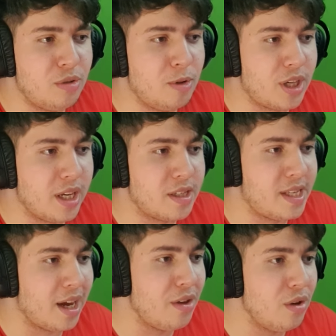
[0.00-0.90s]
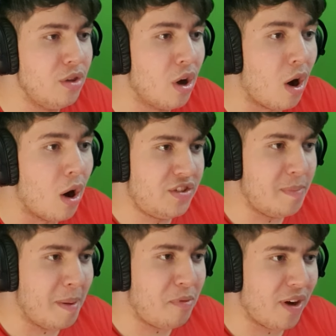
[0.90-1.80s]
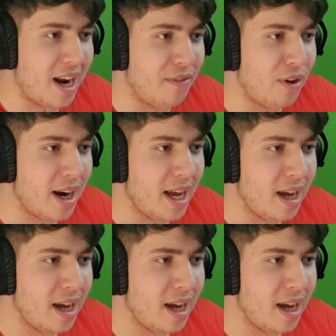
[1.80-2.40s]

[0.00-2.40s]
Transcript: je suis bloqué. Sérieux, non. Je vais pas pouvoir la voir